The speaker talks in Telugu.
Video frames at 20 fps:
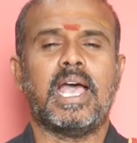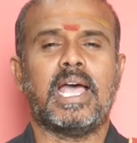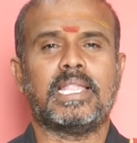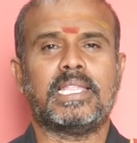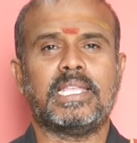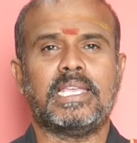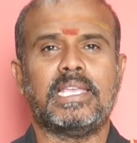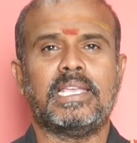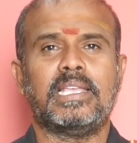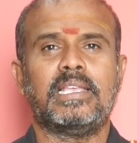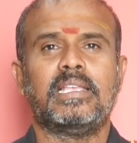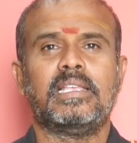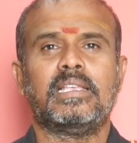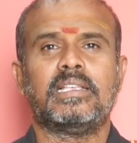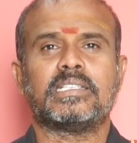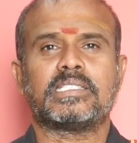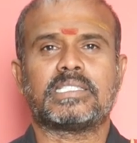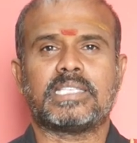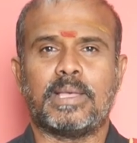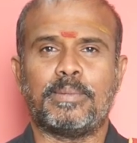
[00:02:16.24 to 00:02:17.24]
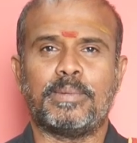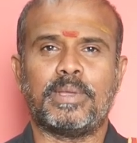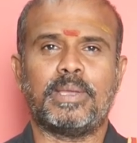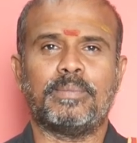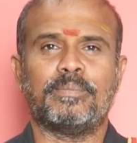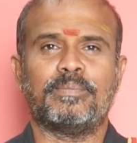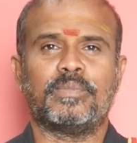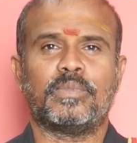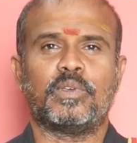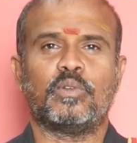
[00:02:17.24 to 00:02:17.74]
అది
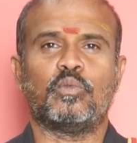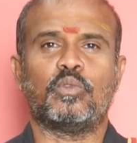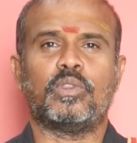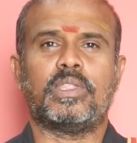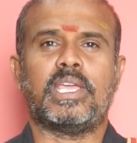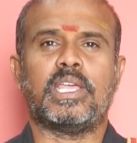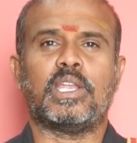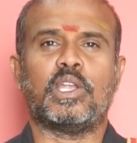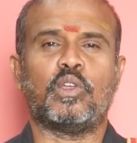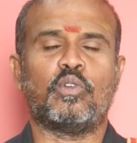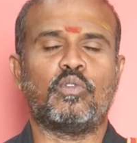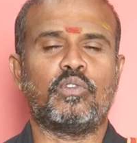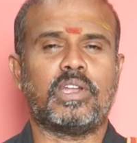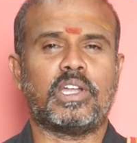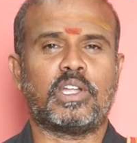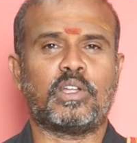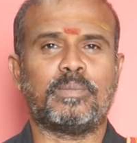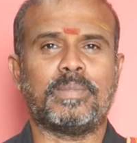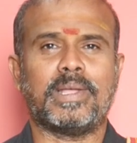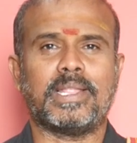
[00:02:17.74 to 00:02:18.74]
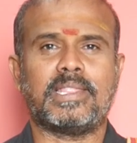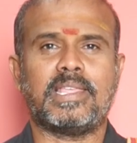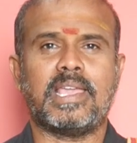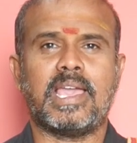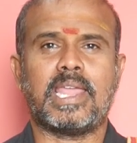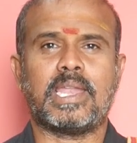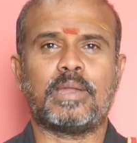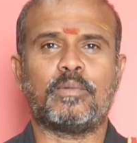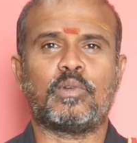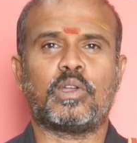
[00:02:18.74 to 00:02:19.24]
సమయం ఉదయంలో ఉన్నట్టు
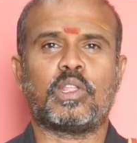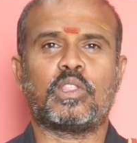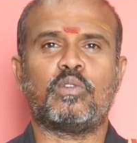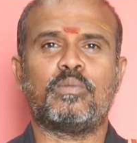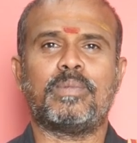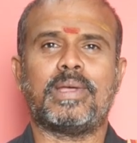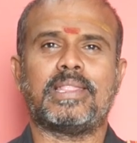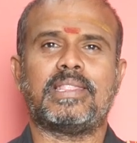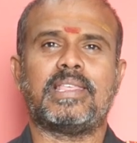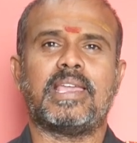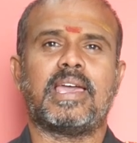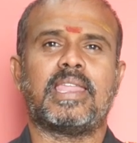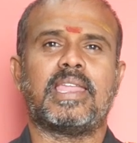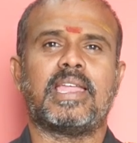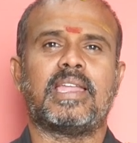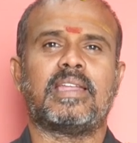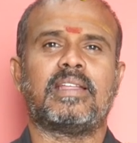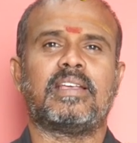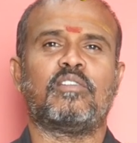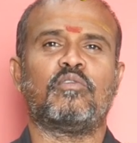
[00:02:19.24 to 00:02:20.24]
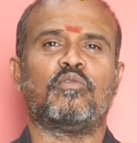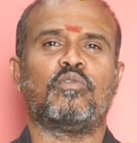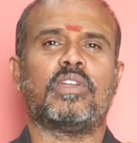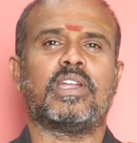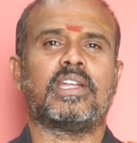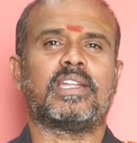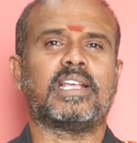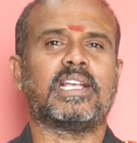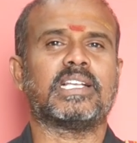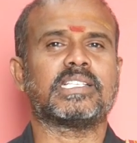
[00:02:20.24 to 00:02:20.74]
మధ్యాహ్నం ఉండదు మధ్యాహ్నం
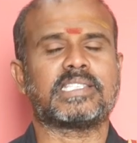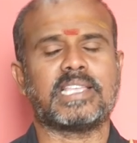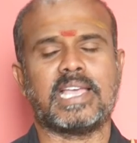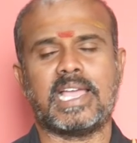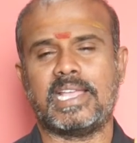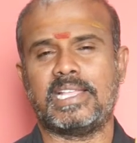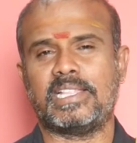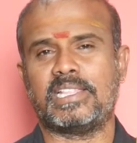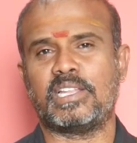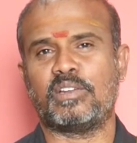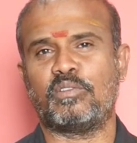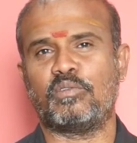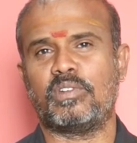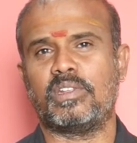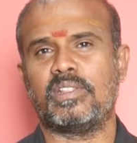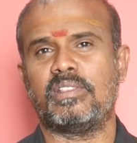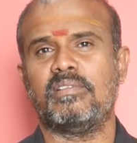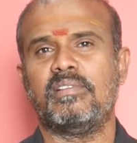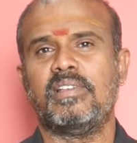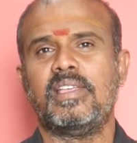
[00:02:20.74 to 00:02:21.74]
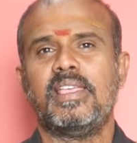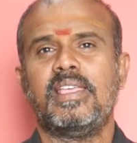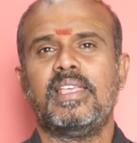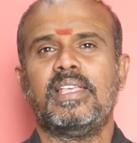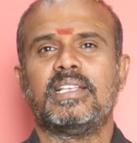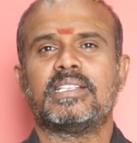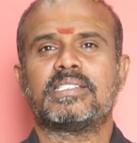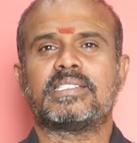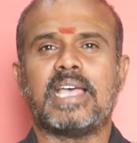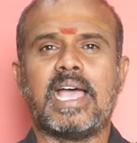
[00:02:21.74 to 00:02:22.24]
ఉన్నట్టుగా సాయంత్రం ఉండదు
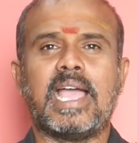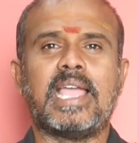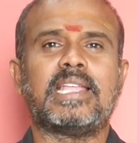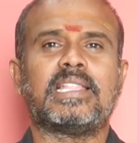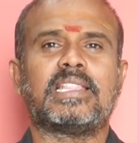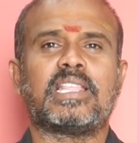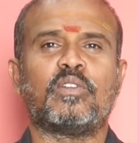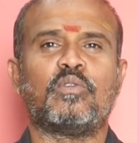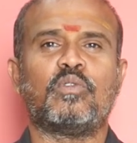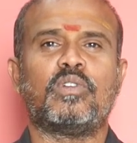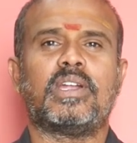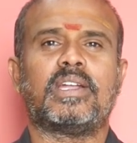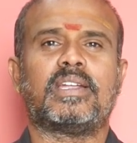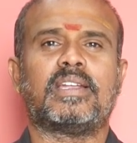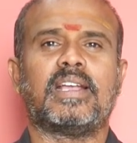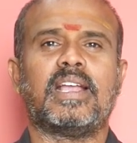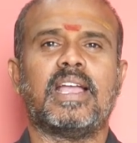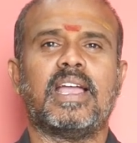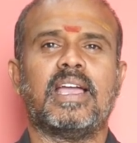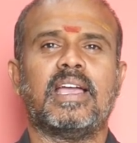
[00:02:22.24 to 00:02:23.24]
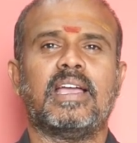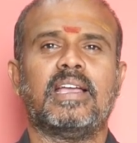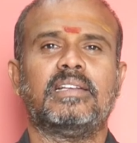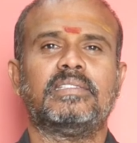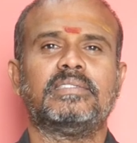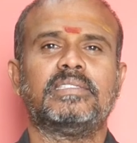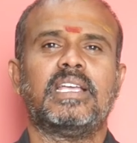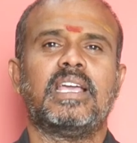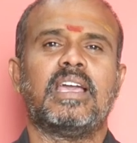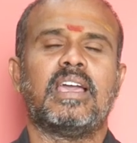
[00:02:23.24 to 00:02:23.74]
సాయంత్రం ఉన్నట్టుగా
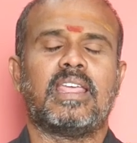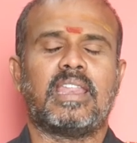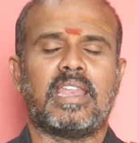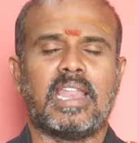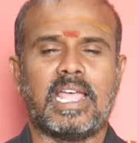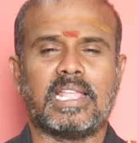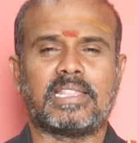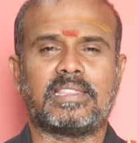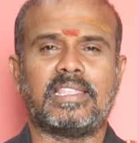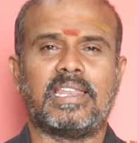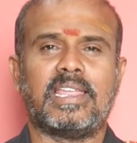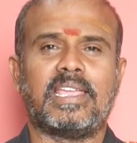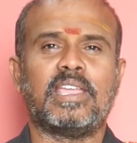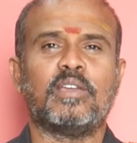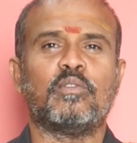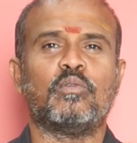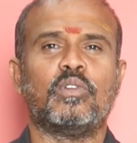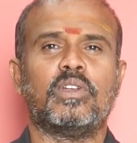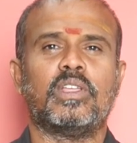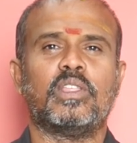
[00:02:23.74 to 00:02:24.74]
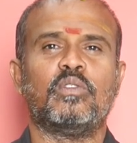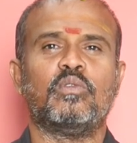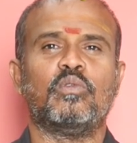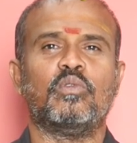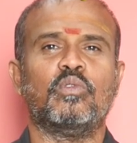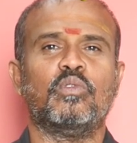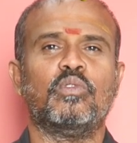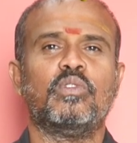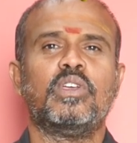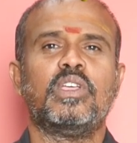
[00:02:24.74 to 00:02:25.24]
రాత్రికి ఉండదు
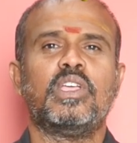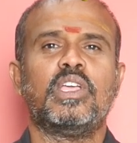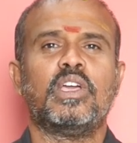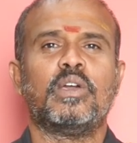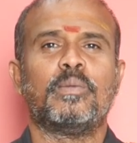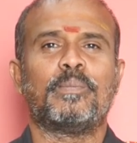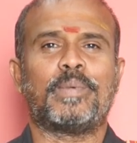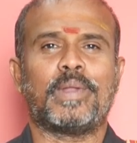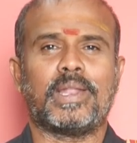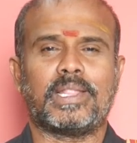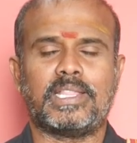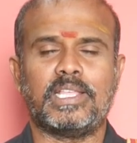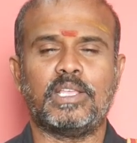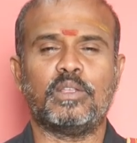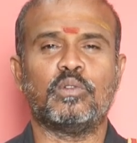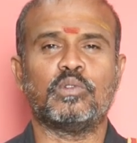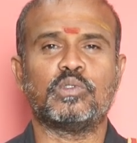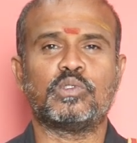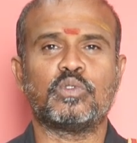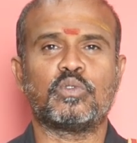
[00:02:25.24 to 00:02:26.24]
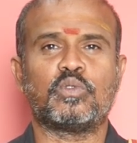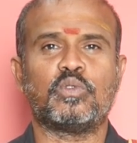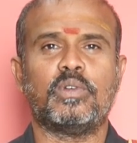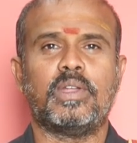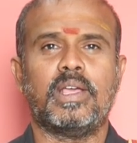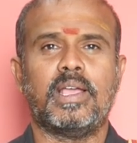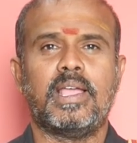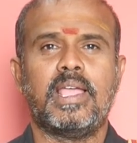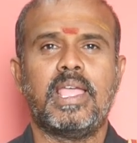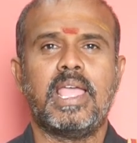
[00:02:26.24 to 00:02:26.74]
ప్రతిరోజు
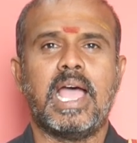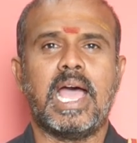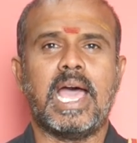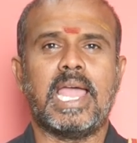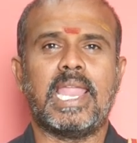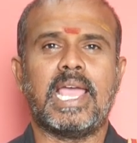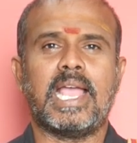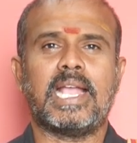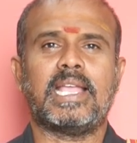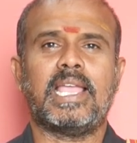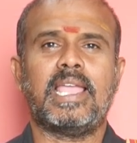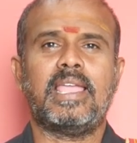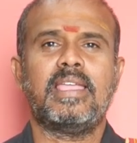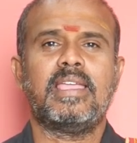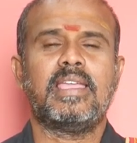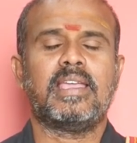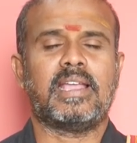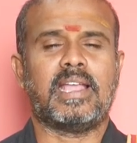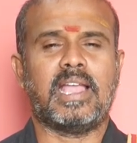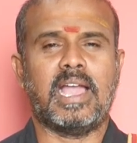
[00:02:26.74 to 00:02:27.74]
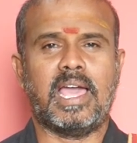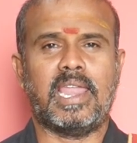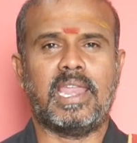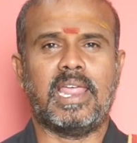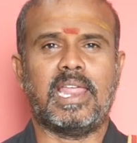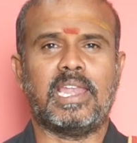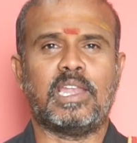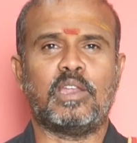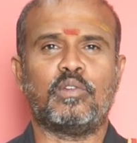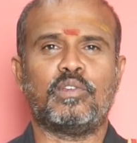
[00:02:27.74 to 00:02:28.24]
కూడా అలాగే
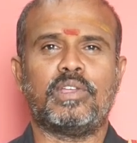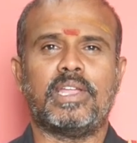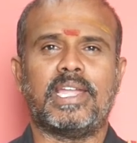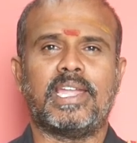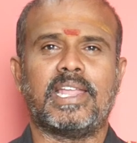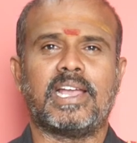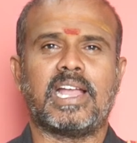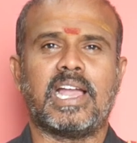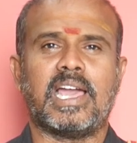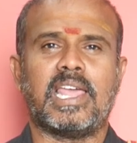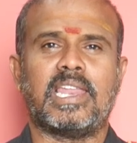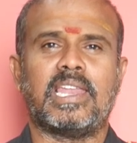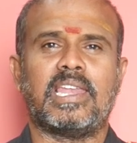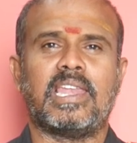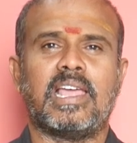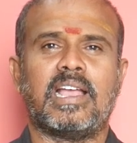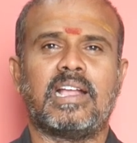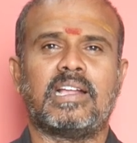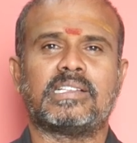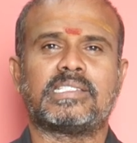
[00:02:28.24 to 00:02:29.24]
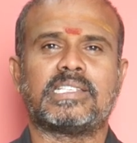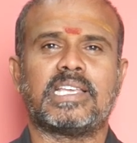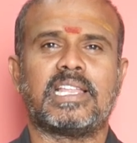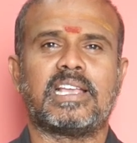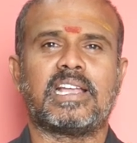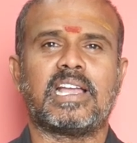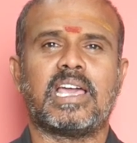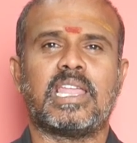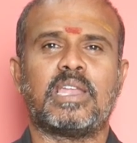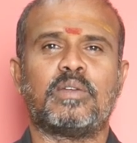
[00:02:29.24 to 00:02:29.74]
కాలాల్లో ఎండాకాలంలాగా
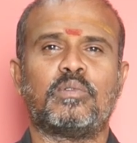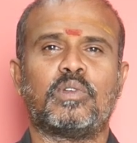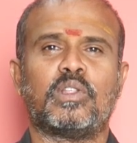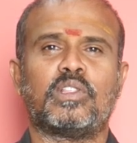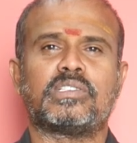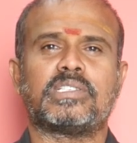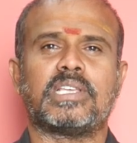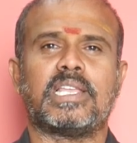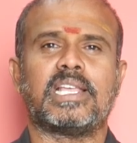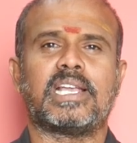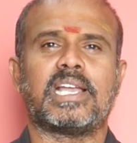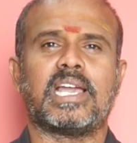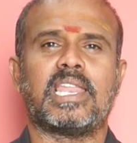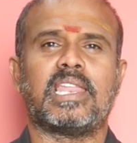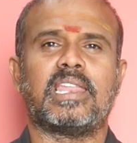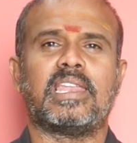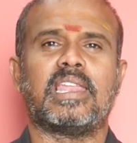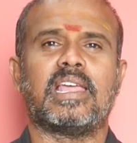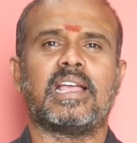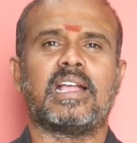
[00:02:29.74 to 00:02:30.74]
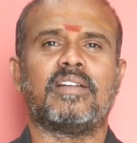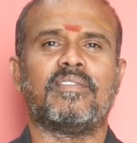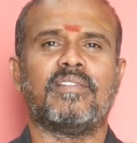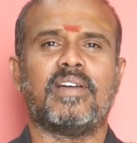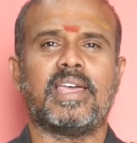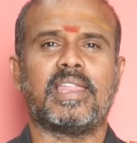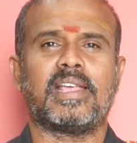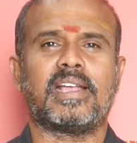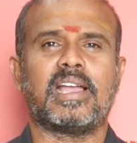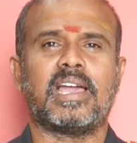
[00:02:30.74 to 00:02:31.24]
చలికాలం ఉండదు చలికాలంలాగా
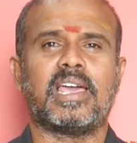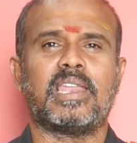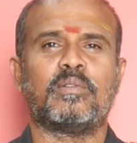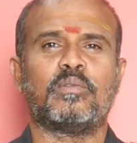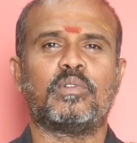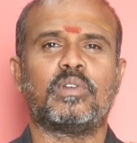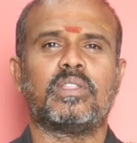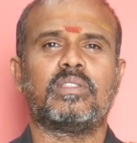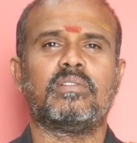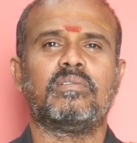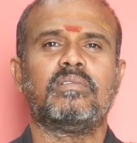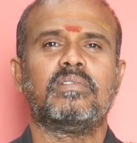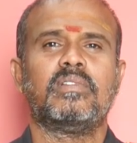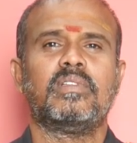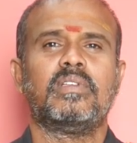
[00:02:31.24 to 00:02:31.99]
వానకాలం ఉండదు